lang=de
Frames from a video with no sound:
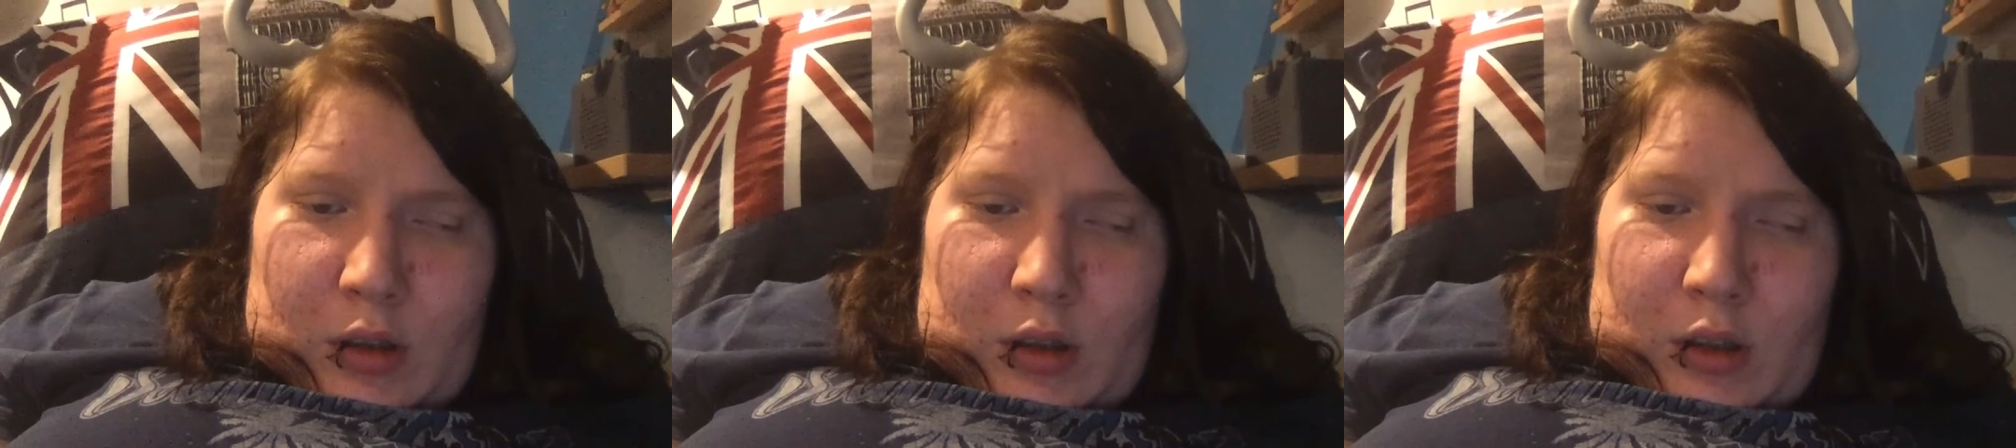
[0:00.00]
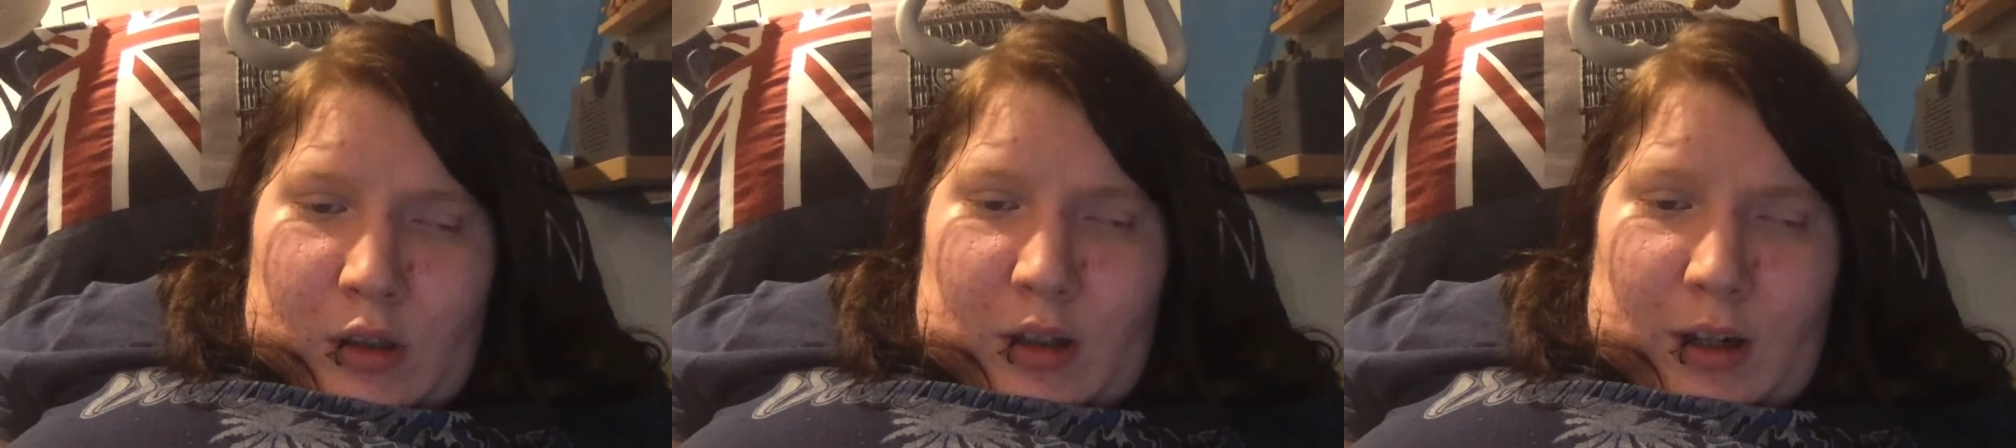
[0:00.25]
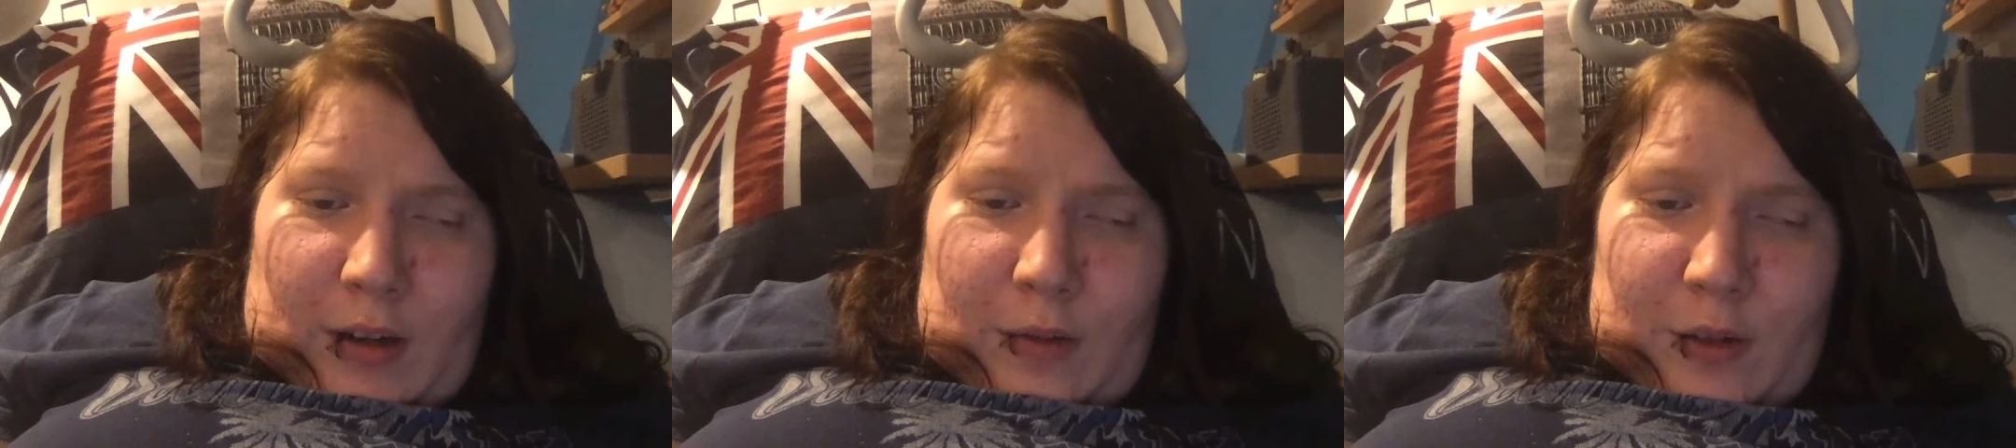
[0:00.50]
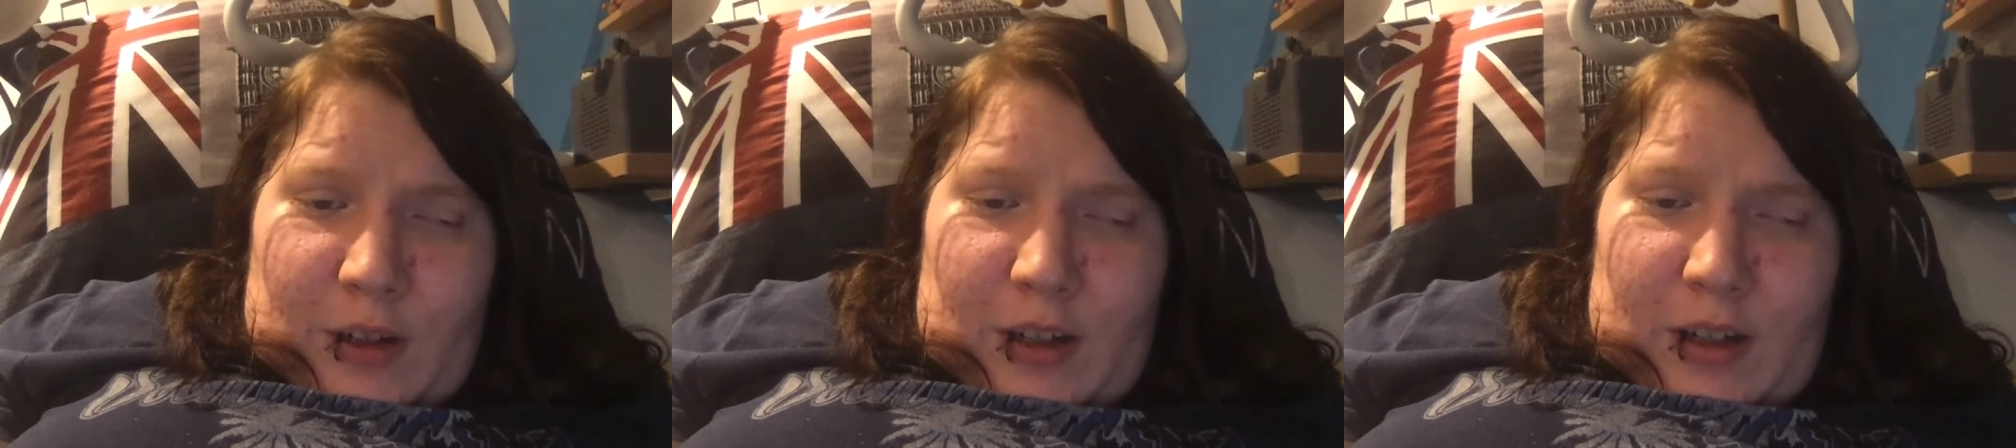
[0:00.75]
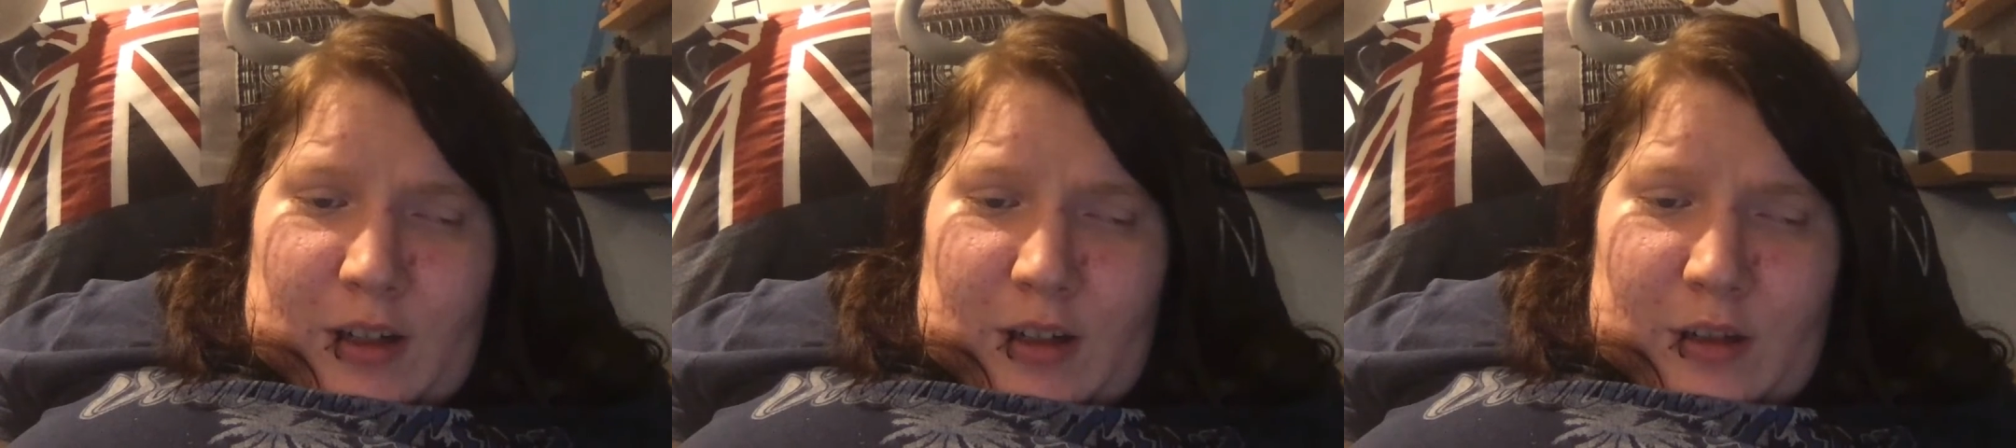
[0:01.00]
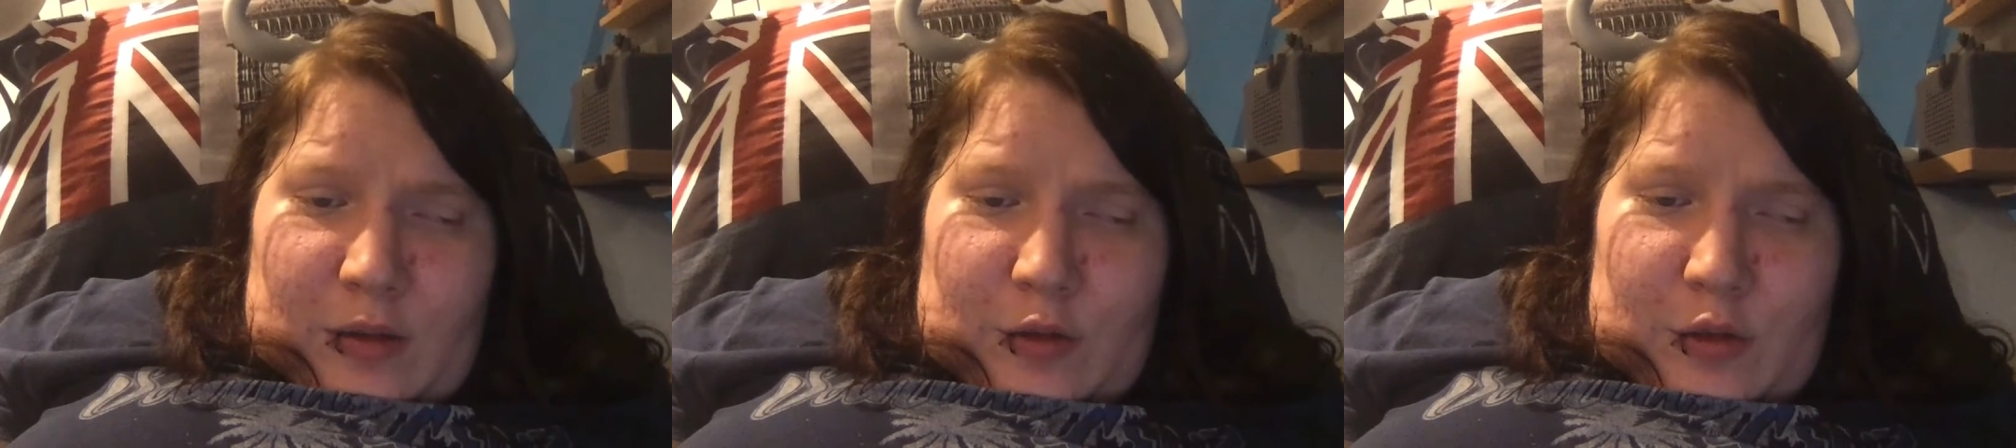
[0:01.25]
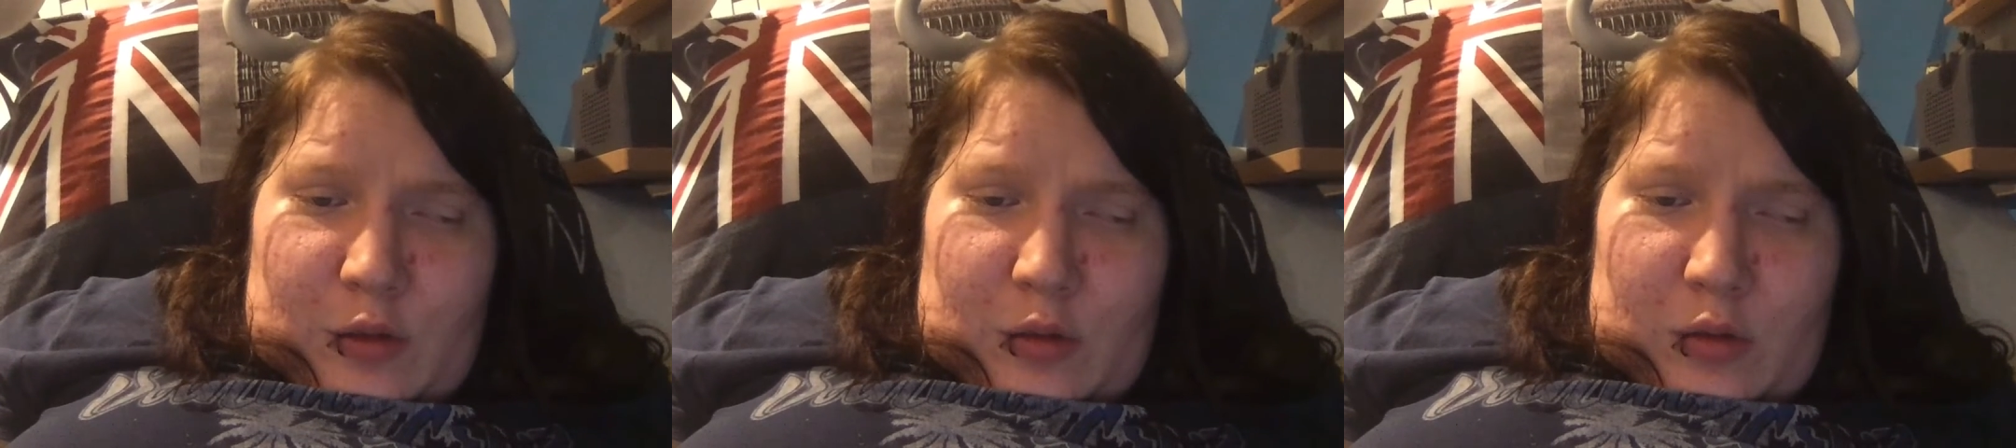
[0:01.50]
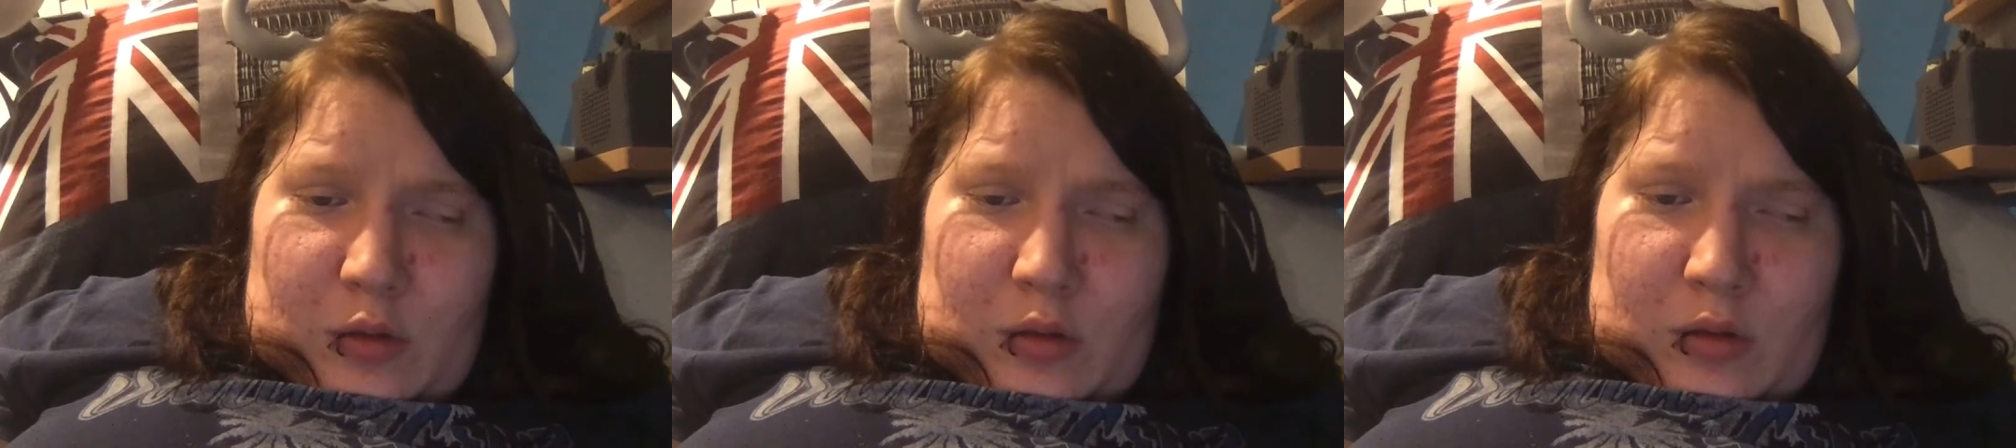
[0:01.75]
ich schlafe relativ
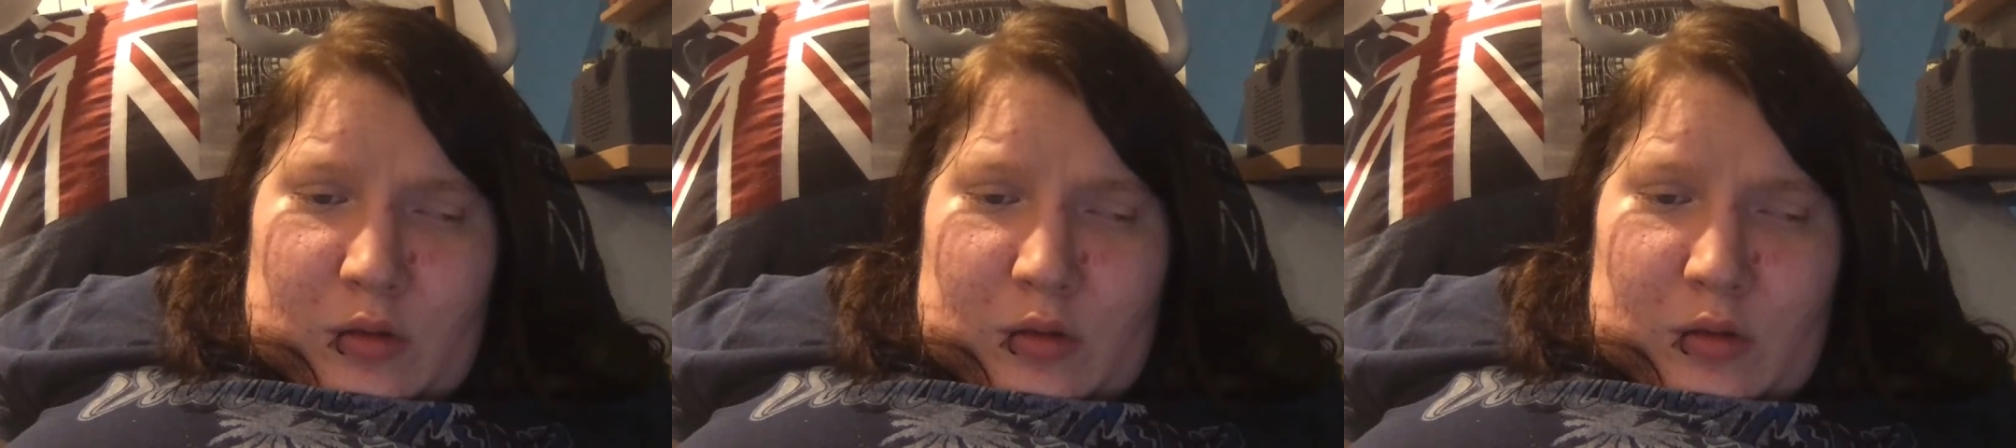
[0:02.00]
gut,